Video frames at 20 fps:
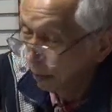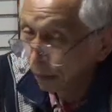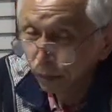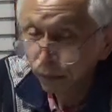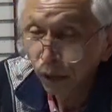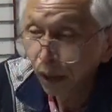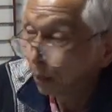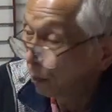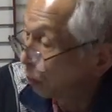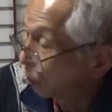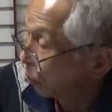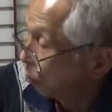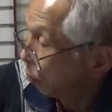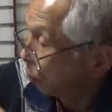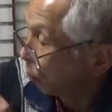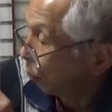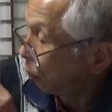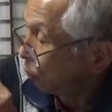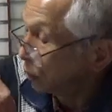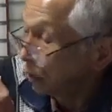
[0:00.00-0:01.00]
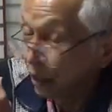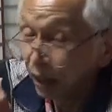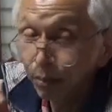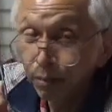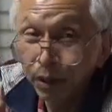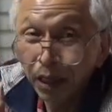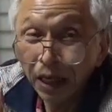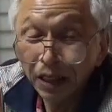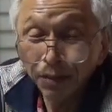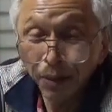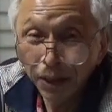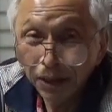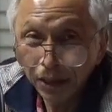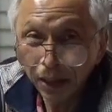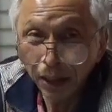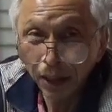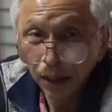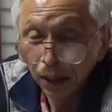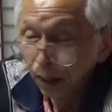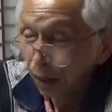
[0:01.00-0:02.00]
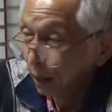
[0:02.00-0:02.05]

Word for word: それはもうこの本に全部書きました